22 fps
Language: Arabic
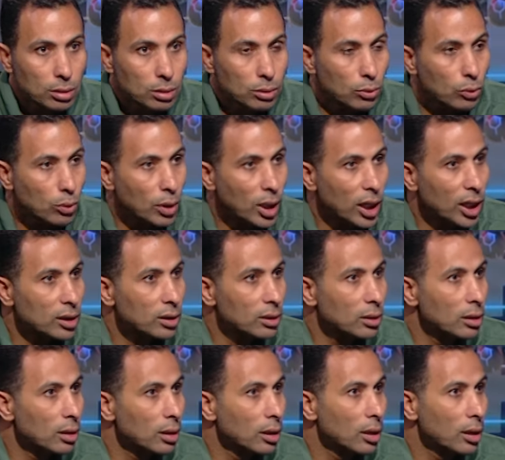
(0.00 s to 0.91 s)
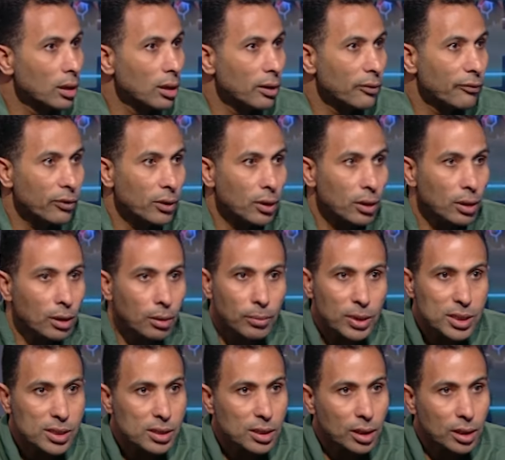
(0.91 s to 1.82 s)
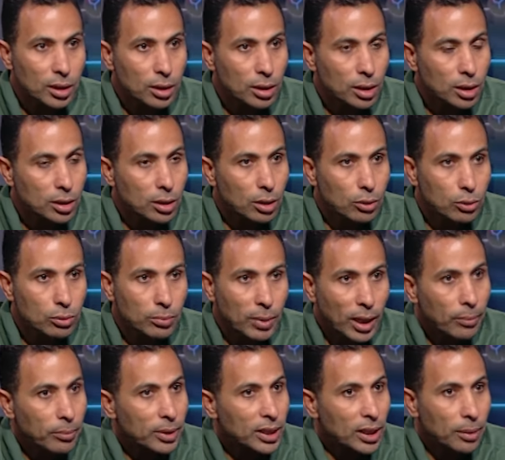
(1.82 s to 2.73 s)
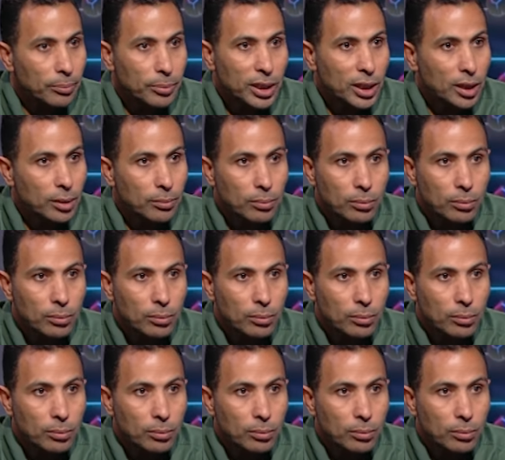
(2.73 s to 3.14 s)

وواحد آه، في المساكين هتاخد محمد عبد المنعم